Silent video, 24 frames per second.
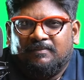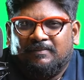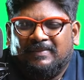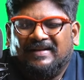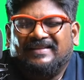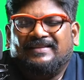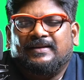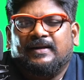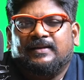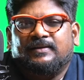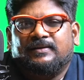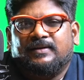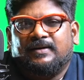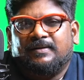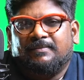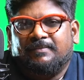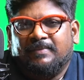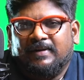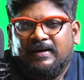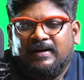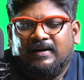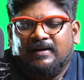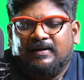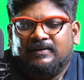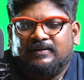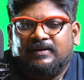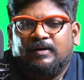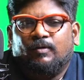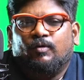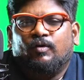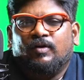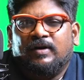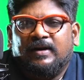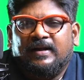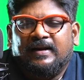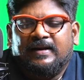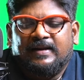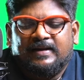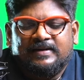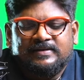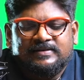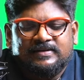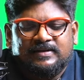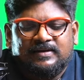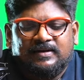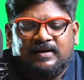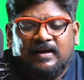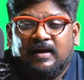మధ్యంతర బెయిల్ ద ఓన్లీ
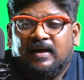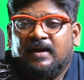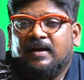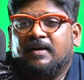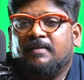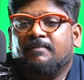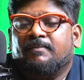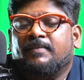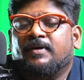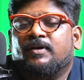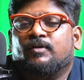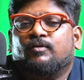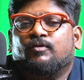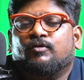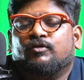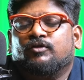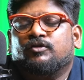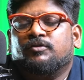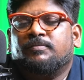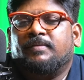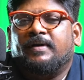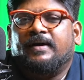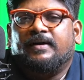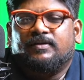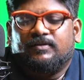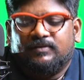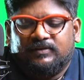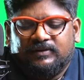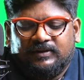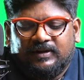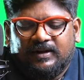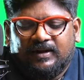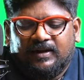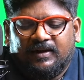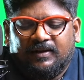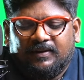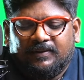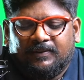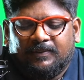రీజన్ మీరు గుర్తుపెట్టుకుంటే